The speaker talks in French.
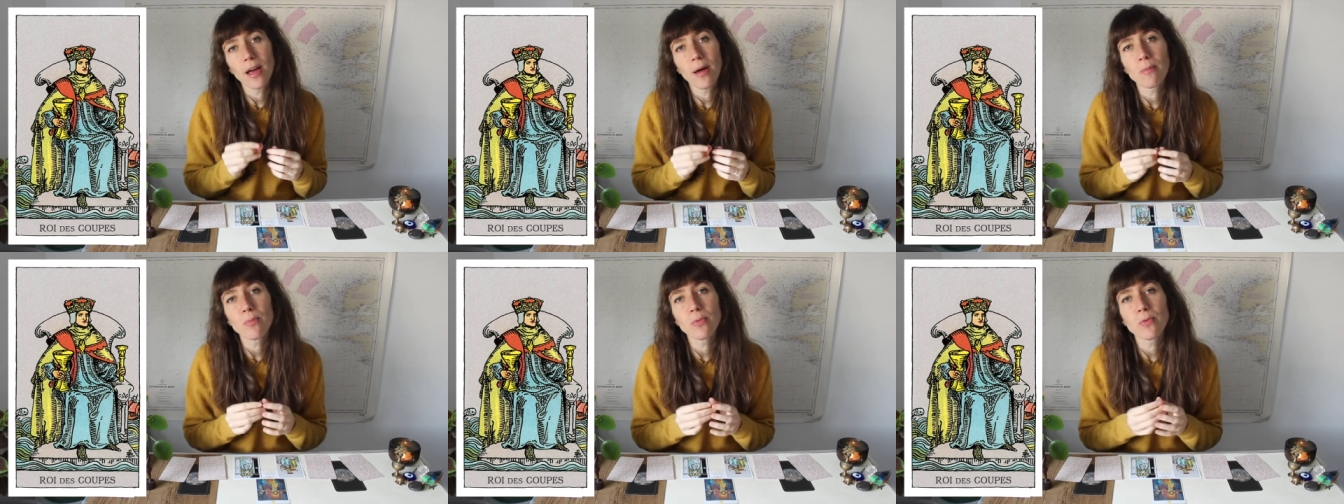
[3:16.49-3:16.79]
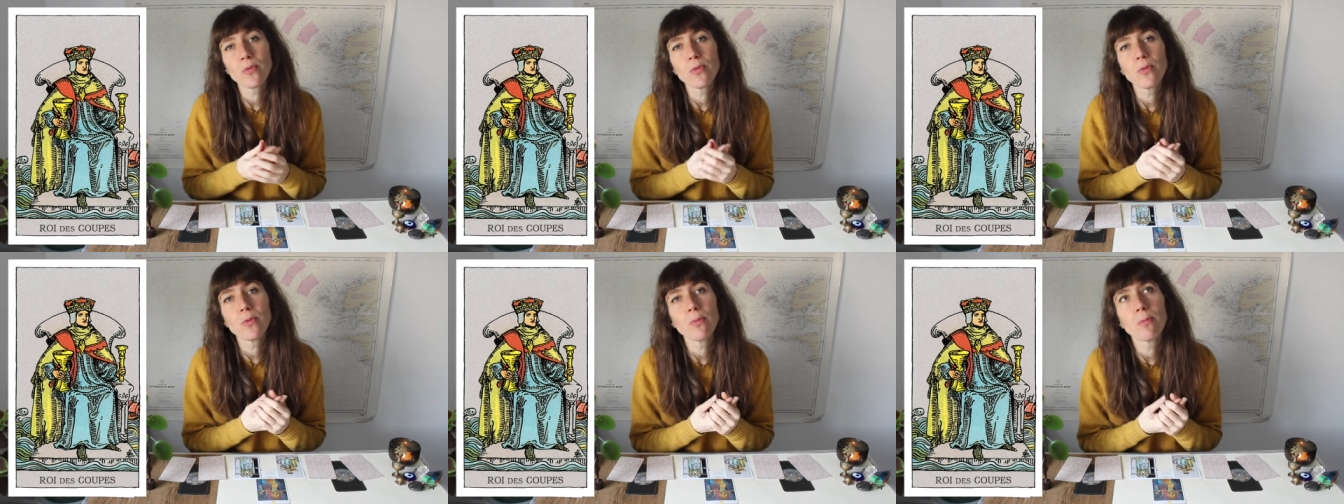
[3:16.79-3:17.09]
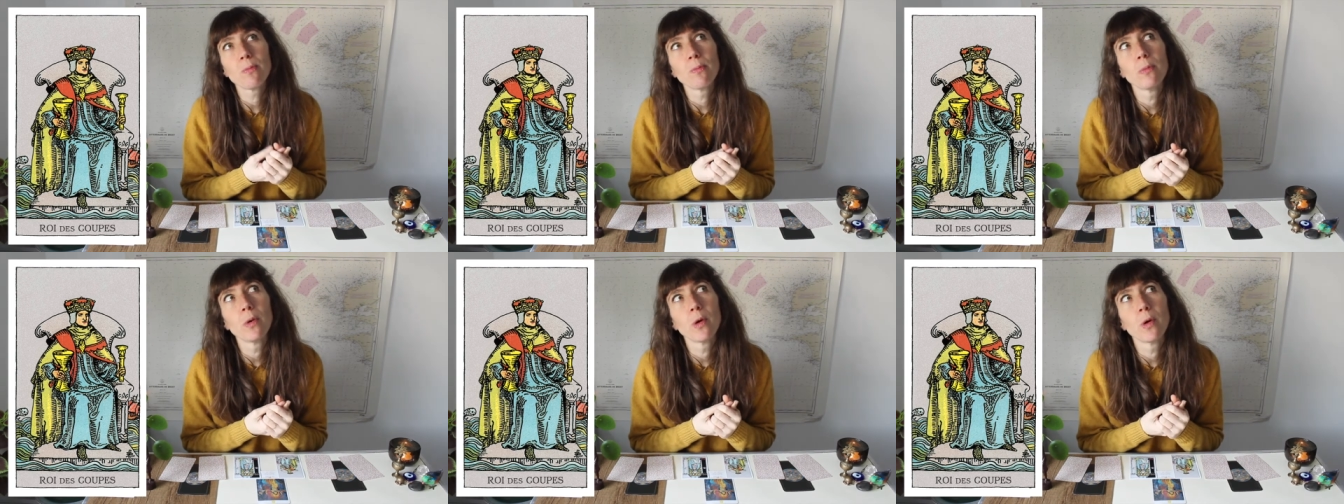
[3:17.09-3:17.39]
un
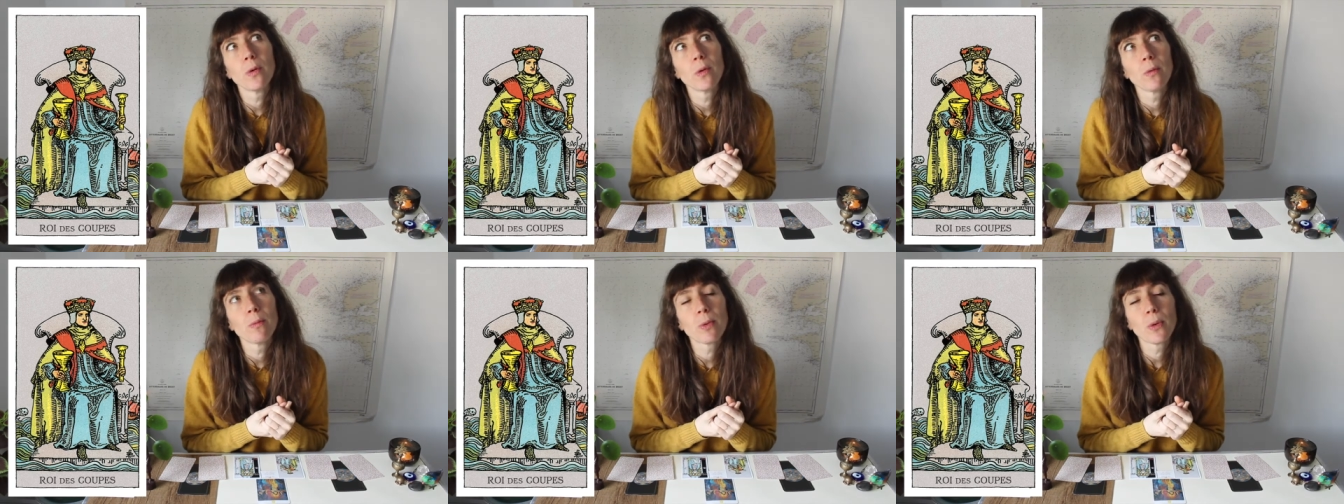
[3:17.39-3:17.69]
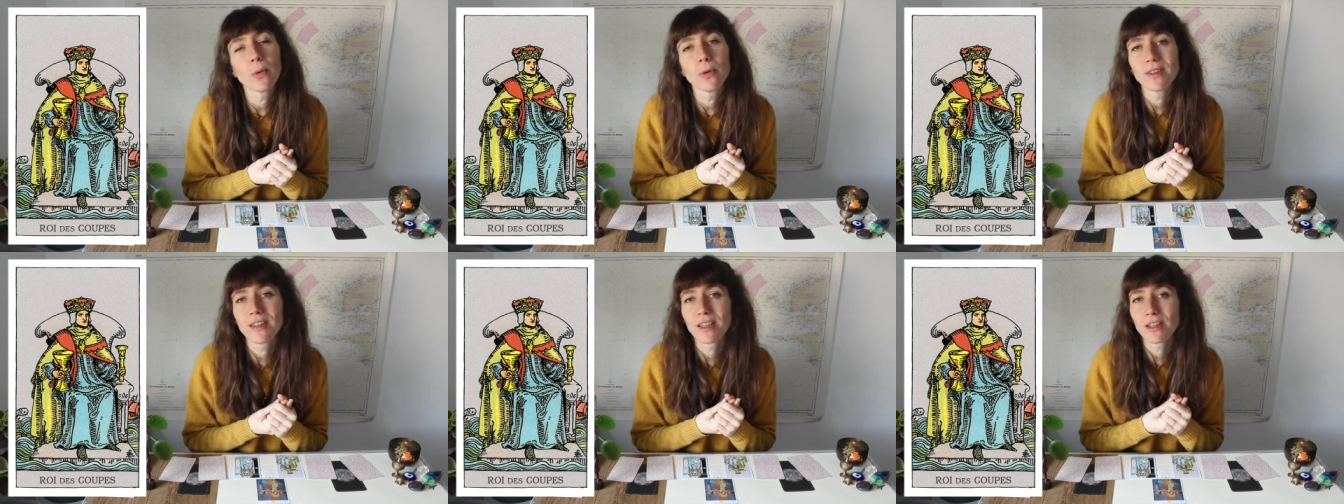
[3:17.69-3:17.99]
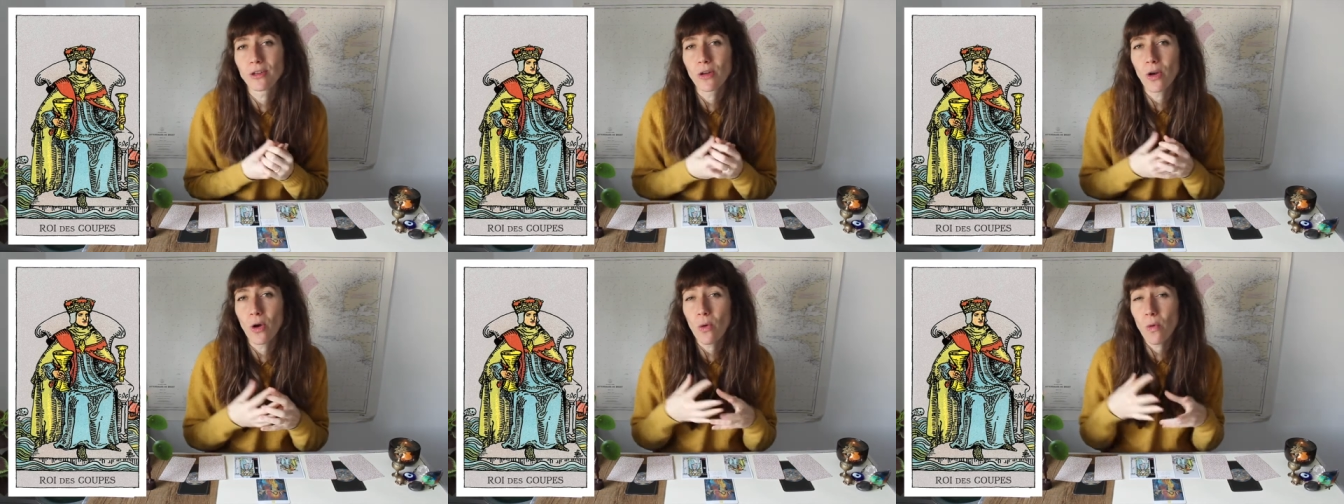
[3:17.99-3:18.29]
peu
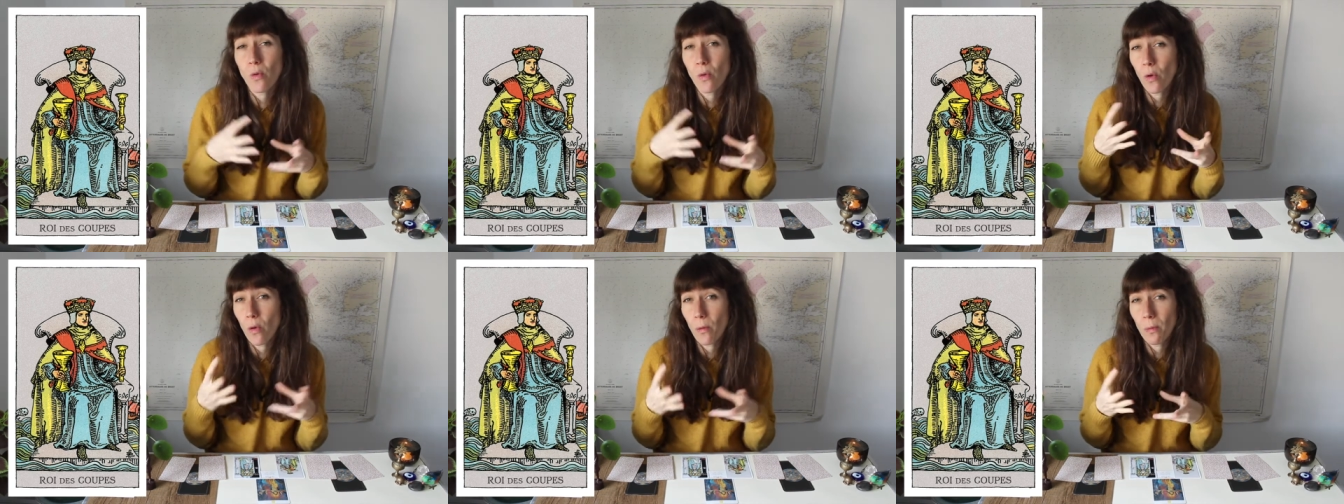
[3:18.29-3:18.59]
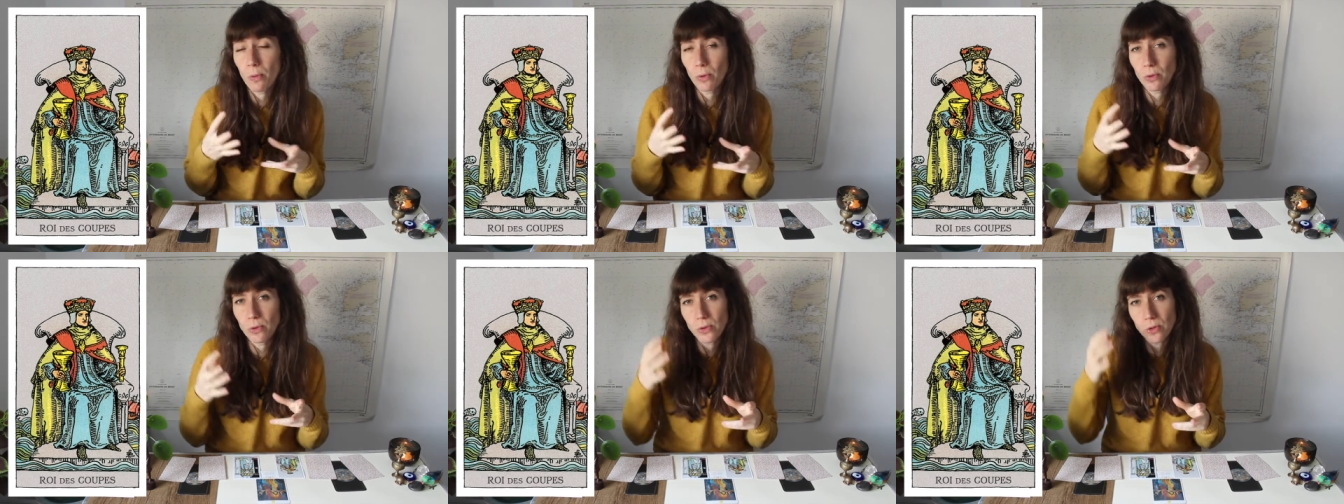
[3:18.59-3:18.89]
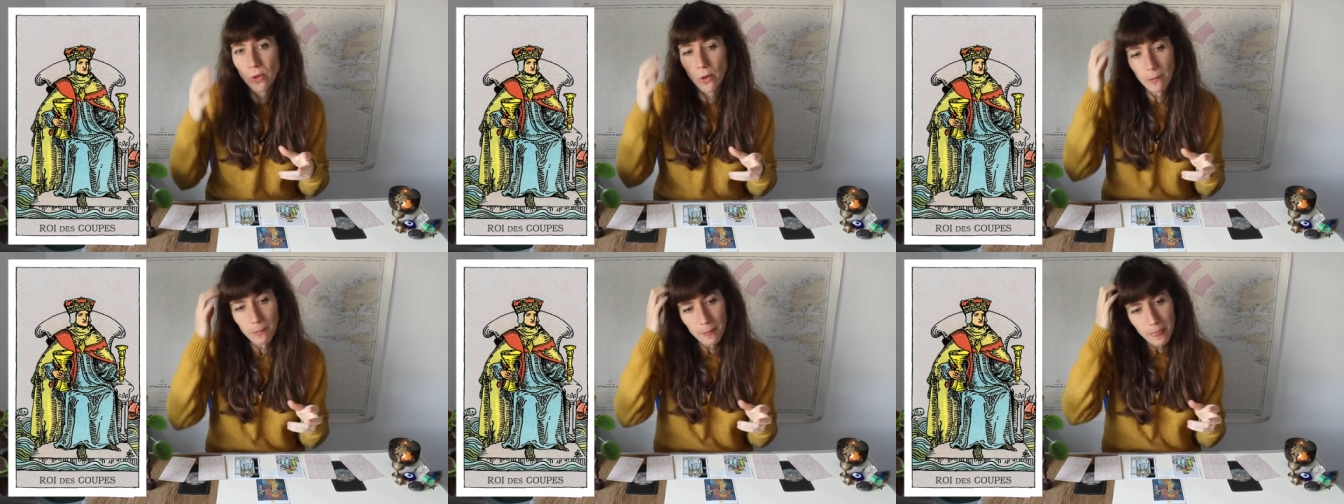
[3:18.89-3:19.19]
protecteur ou
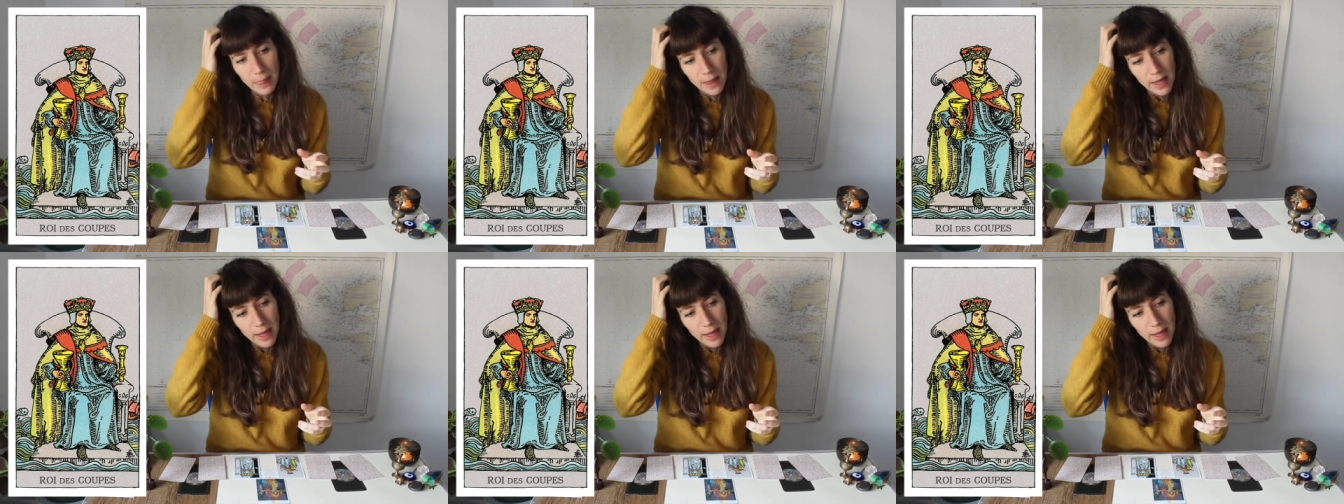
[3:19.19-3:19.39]
reposant,